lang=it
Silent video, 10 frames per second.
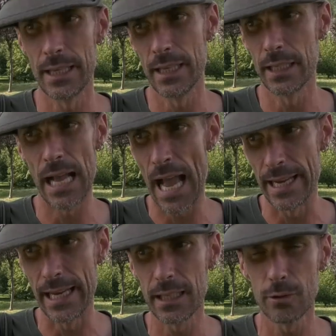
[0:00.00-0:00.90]
eh,
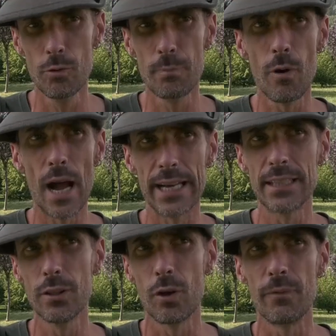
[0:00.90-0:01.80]
ANA, gruppo ANA
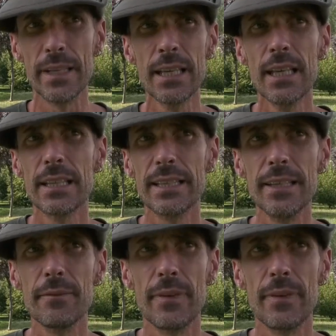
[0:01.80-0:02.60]
Cinofili di